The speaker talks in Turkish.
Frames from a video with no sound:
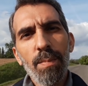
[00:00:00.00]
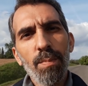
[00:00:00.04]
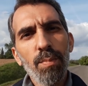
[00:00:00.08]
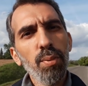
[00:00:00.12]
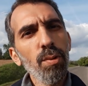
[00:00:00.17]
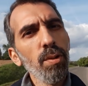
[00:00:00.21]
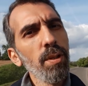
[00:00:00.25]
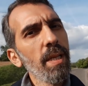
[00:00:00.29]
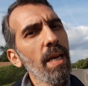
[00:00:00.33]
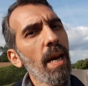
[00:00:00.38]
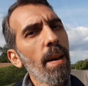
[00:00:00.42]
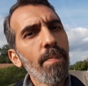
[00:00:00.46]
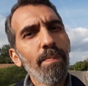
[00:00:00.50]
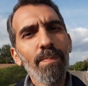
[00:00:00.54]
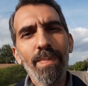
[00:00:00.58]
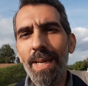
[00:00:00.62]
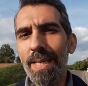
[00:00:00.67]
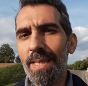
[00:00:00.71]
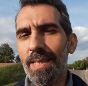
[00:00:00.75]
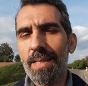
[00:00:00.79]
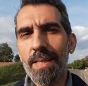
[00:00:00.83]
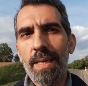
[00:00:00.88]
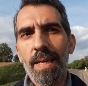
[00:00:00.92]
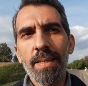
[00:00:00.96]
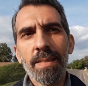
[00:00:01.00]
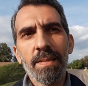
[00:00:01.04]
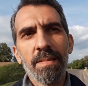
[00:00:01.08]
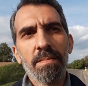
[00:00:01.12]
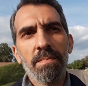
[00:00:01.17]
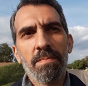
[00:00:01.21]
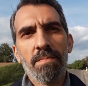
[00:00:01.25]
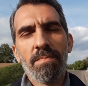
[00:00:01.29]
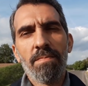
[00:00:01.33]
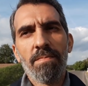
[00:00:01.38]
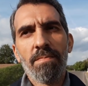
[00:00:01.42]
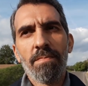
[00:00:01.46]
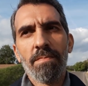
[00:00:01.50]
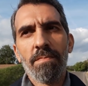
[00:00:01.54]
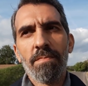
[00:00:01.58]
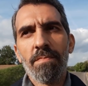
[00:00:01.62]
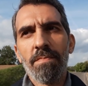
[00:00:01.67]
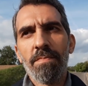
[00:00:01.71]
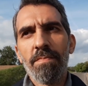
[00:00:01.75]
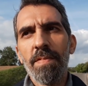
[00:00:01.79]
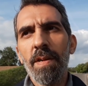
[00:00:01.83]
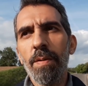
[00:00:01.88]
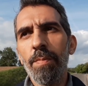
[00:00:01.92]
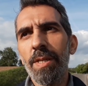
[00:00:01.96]
Bunu yapmazsan
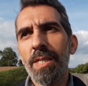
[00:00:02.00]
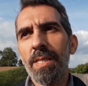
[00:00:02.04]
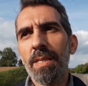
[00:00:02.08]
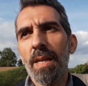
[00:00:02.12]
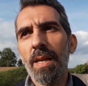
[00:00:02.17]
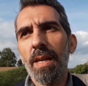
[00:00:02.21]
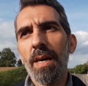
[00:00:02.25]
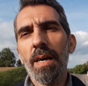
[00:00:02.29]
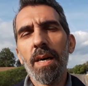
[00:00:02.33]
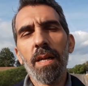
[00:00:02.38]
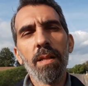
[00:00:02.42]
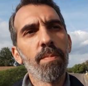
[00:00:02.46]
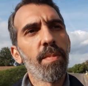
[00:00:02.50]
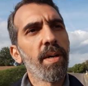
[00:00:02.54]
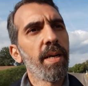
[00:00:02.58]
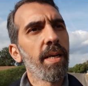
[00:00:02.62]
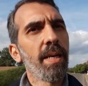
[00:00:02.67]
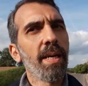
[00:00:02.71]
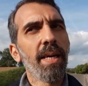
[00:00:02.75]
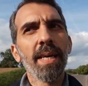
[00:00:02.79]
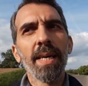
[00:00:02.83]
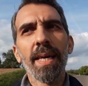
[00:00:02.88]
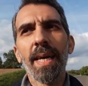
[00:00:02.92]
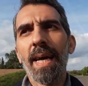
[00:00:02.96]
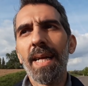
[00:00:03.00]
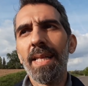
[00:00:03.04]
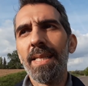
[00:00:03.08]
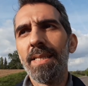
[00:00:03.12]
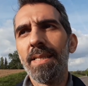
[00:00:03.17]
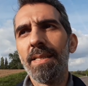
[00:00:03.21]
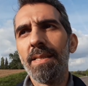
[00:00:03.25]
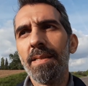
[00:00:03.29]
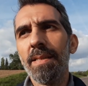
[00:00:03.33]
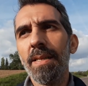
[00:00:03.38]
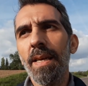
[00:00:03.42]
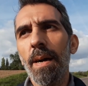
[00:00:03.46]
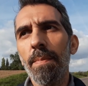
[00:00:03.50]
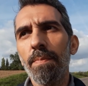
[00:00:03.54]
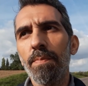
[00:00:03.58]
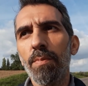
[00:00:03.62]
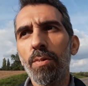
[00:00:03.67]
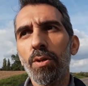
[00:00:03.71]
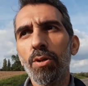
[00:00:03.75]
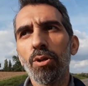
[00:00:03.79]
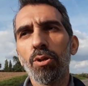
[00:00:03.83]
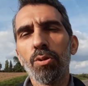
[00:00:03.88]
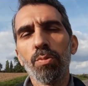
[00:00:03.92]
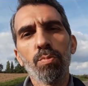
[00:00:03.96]
ve mesela Almanya'ya geldin
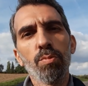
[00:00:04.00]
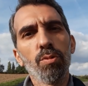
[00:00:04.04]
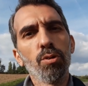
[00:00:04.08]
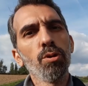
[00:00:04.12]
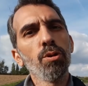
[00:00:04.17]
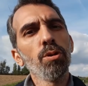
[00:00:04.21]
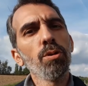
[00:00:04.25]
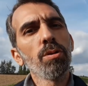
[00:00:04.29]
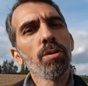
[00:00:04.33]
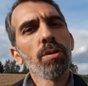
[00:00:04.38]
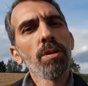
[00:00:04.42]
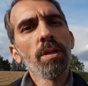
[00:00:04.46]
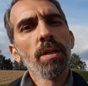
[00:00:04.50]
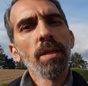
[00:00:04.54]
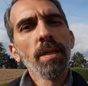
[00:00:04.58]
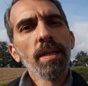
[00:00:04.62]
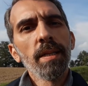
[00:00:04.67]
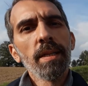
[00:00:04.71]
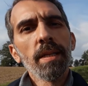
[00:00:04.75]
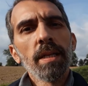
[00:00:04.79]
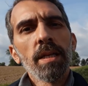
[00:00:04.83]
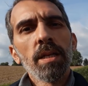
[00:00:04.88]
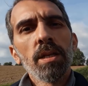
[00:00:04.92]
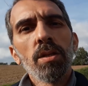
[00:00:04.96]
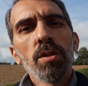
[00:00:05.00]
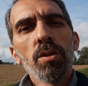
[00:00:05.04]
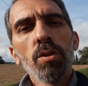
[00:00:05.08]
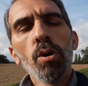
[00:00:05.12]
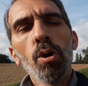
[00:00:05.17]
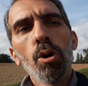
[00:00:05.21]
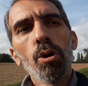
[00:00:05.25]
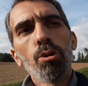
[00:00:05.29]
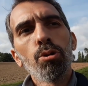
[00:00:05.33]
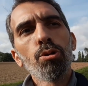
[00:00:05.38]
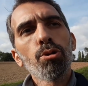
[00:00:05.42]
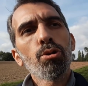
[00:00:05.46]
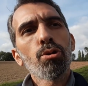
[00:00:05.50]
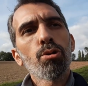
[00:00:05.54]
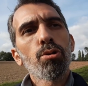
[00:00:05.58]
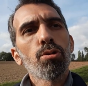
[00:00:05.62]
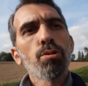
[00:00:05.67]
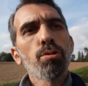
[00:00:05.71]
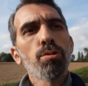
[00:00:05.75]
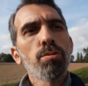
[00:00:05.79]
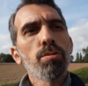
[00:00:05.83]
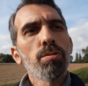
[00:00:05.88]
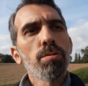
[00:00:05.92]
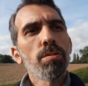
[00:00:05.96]
yapmıyorsun bunu. Ne olur?
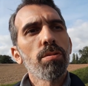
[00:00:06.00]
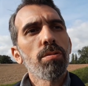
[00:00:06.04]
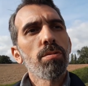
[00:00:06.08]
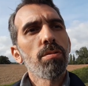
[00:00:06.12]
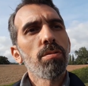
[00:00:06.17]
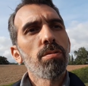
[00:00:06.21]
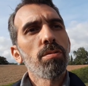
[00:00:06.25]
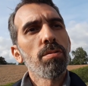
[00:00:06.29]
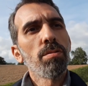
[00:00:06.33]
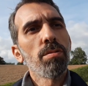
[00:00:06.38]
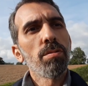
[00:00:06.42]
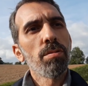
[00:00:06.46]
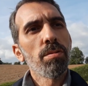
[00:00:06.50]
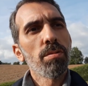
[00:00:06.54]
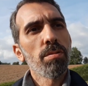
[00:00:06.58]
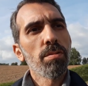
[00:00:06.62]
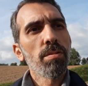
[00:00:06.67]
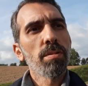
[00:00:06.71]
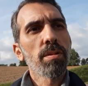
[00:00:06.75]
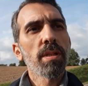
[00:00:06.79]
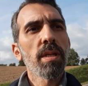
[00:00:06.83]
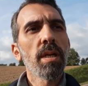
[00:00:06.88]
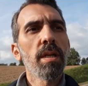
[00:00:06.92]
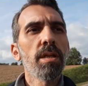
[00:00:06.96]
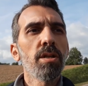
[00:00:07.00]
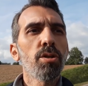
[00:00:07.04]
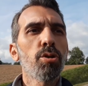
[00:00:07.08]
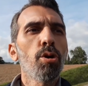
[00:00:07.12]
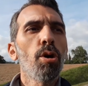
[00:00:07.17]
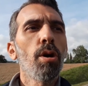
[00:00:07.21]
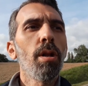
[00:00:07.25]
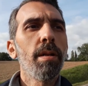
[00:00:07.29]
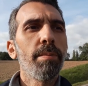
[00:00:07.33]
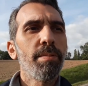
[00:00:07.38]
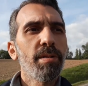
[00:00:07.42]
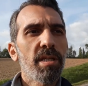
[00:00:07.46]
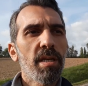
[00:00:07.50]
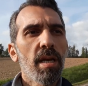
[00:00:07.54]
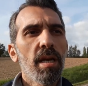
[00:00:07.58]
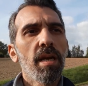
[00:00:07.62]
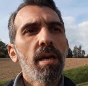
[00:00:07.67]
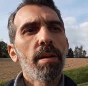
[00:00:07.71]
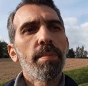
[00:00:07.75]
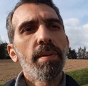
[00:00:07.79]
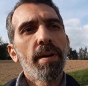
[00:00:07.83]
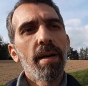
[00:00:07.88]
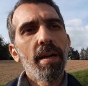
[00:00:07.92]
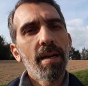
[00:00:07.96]
Ee, sana şöyle bir şey
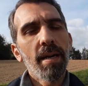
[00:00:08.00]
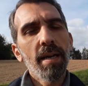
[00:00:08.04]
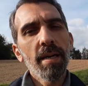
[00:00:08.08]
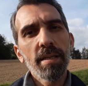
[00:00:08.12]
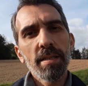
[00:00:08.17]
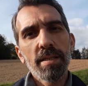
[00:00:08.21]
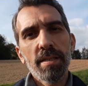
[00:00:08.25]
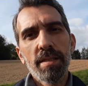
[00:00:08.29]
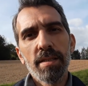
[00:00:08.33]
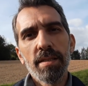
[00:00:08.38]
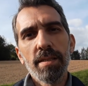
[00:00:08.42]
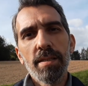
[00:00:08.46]
yaparlar.